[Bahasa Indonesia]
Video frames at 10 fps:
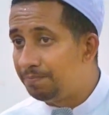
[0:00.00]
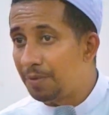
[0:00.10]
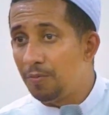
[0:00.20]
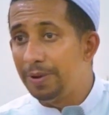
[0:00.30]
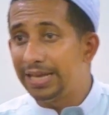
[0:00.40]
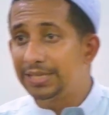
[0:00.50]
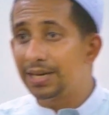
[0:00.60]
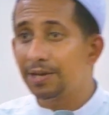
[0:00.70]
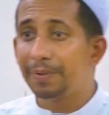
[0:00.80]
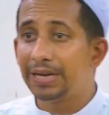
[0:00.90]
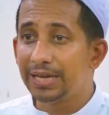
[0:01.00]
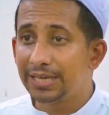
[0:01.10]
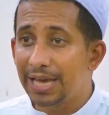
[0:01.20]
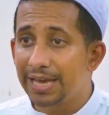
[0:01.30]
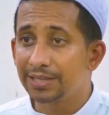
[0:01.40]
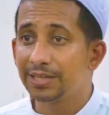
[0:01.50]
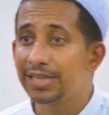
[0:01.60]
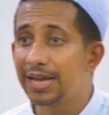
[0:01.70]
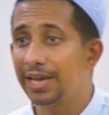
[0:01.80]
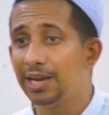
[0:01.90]
mau belajar kepada kiai
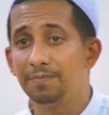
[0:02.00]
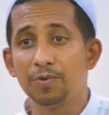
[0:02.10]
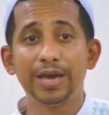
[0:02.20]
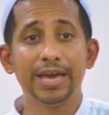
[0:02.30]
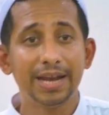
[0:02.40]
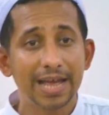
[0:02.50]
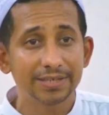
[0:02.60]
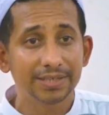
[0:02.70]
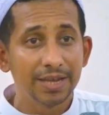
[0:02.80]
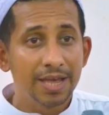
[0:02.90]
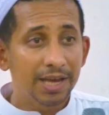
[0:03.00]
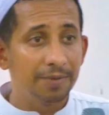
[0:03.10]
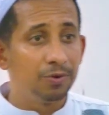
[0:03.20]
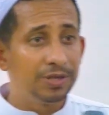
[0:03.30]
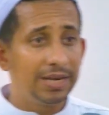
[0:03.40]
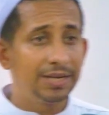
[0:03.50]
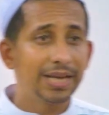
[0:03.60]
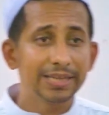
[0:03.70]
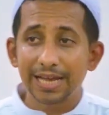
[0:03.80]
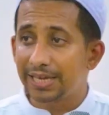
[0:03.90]
tentang ilmu ikhlas. Kemudian
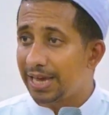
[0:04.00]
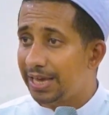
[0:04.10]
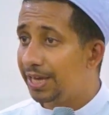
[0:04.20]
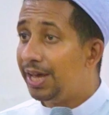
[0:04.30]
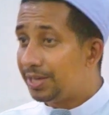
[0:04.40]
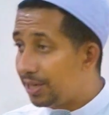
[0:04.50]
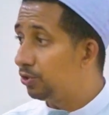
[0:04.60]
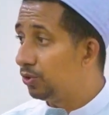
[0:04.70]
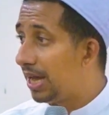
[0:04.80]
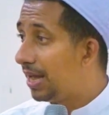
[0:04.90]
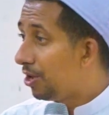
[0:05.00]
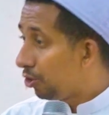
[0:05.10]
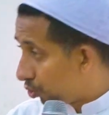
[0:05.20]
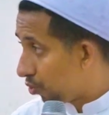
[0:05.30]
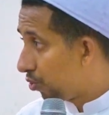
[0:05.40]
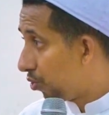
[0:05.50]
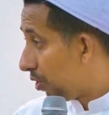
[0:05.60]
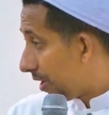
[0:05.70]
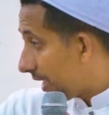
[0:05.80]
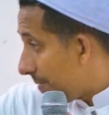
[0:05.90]
kata kiai, "Ya sudah,
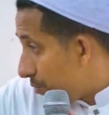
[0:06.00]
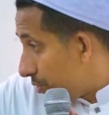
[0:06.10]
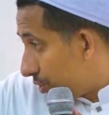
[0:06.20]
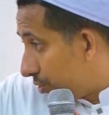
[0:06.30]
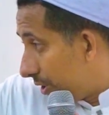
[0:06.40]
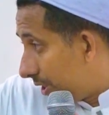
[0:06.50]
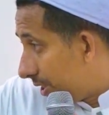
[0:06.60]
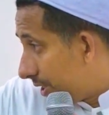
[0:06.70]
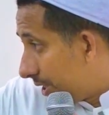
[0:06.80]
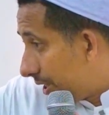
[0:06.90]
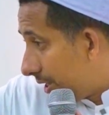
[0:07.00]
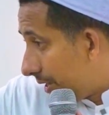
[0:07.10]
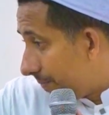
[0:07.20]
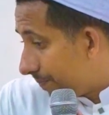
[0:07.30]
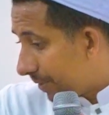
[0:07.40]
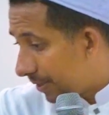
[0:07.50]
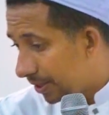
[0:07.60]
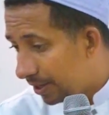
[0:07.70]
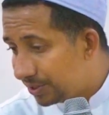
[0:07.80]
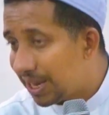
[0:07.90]
tunggu, kamu eh,
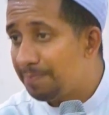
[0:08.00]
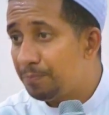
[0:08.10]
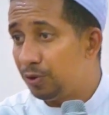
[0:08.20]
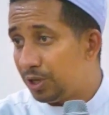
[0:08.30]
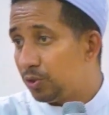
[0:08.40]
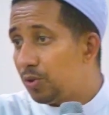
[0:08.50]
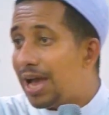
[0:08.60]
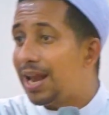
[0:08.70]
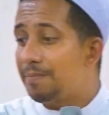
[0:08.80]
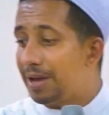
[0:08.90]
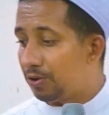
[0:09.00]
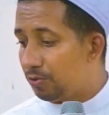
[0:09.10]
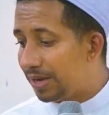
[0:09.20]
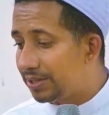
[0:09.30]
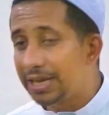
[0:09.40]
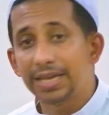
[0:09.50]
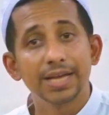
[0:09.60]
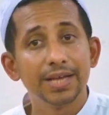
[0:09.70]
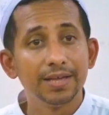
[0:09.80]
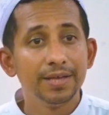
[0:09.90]
sapu itu halaman rumah
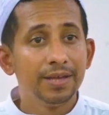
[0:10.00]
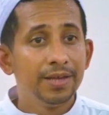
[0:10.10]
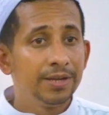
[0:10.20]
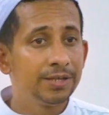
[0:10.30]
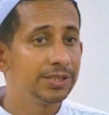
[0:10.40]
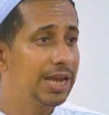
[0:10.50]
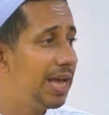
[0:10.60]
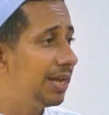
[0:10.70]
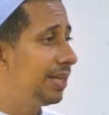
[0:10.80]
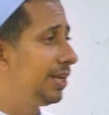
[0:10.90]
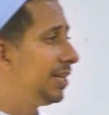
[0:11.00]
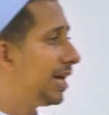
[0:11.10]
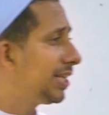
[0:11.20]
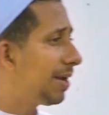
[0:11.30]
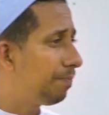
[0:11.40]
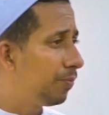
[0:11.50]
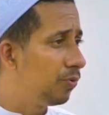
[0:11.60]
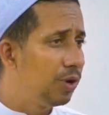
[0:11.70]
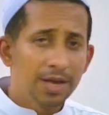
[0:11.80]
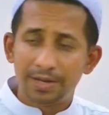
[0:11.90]
saya." Sehari dia nyapu,